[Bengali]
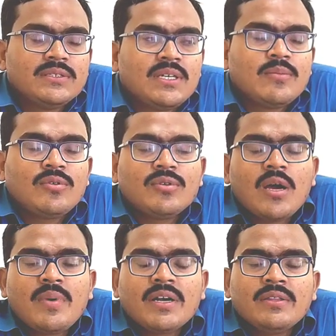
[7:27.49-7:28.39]
যেমন
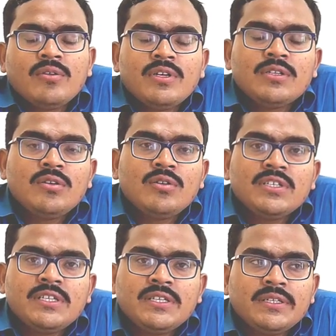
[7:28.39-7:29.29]
আমাকে ধরেছিল যে